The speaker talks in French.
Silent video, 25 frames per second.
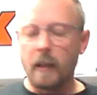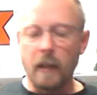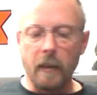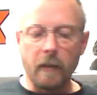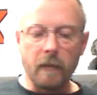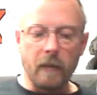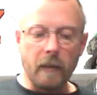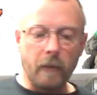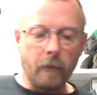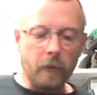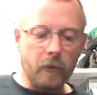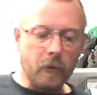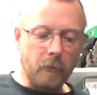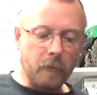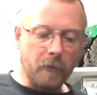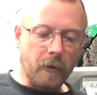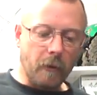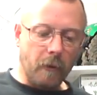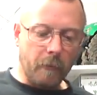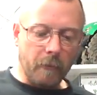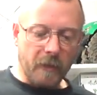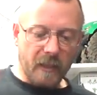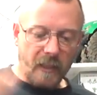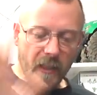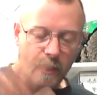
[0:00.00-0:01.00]
Évidemment, tu vas me
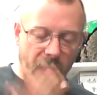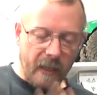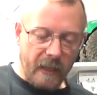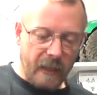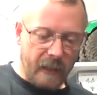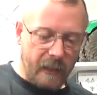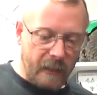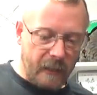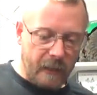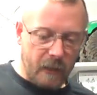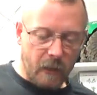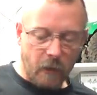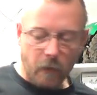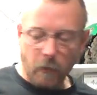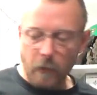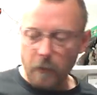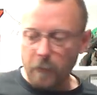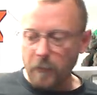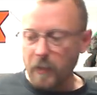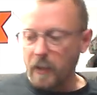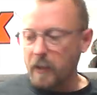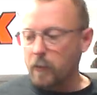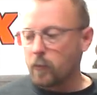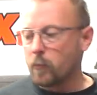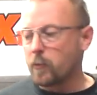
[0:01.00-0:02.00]
dire, oh, mais t'es à la cage, ouais,
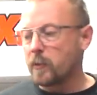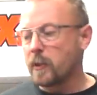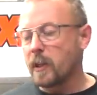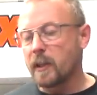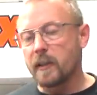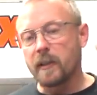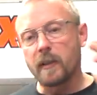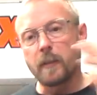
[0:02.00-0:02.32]
mais tout ça,